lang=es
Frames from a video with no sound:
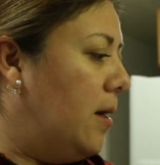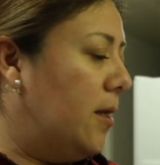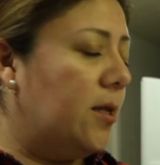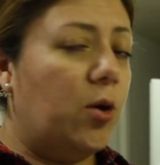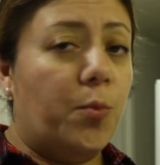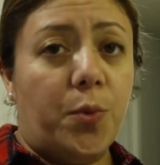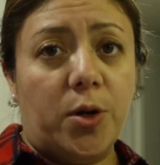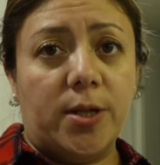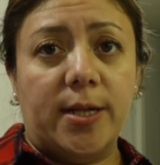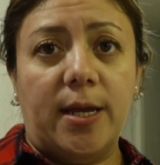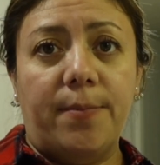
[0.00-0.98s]
les digo,
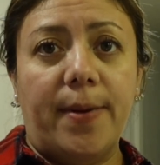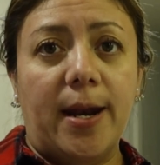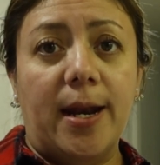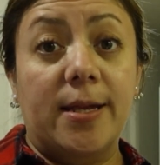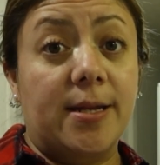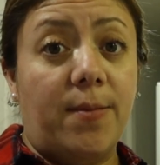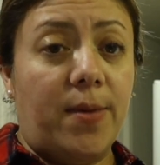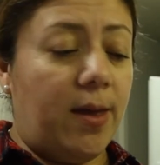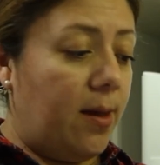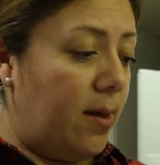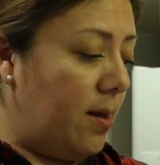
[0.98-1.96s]
por si, sí, para las que
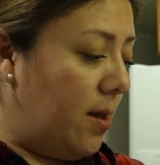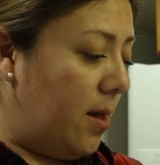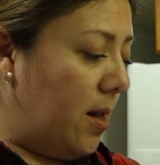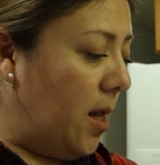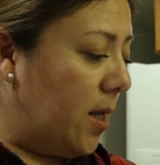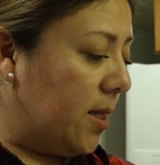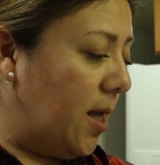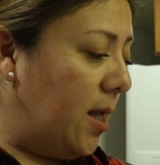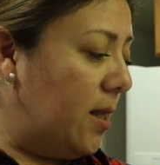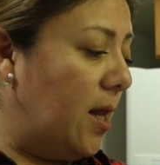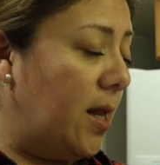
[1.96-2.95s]
me, eh, las que
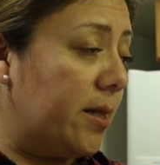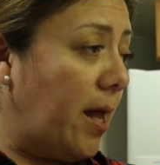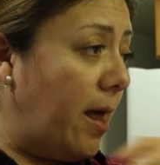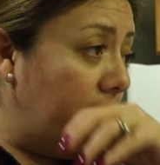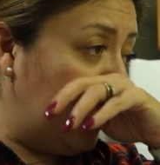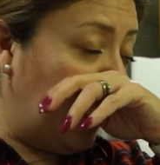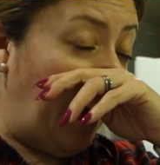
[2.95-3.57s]
están interesadas,